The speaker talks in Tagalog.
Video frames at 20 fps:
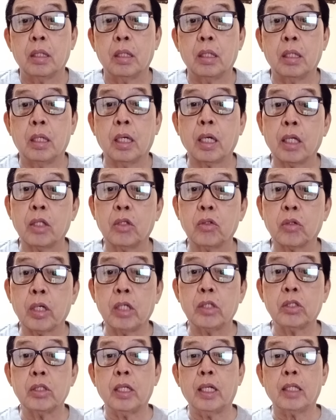Ang
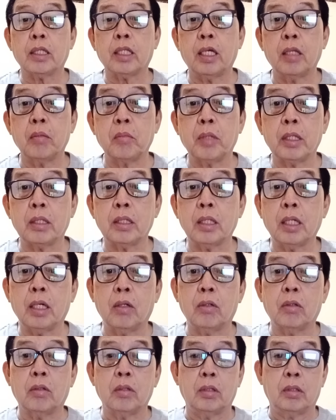educational attainment niya
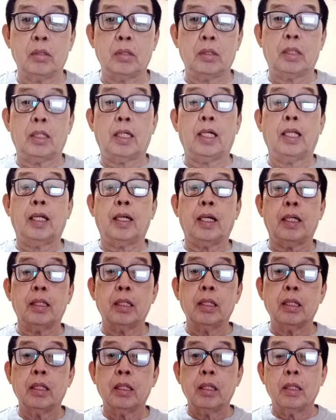oh. Eh,
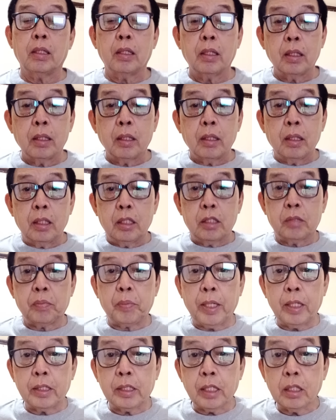hala,
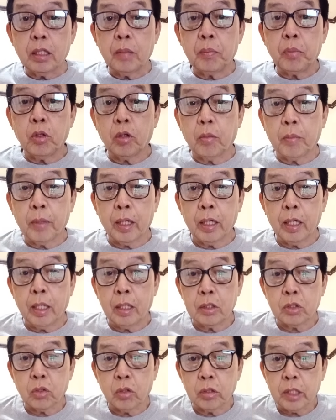special diploma
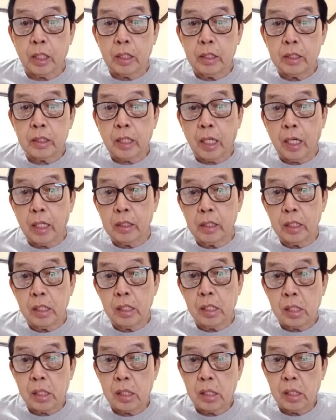in social
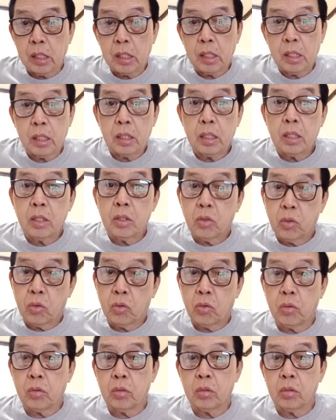studies. Oh.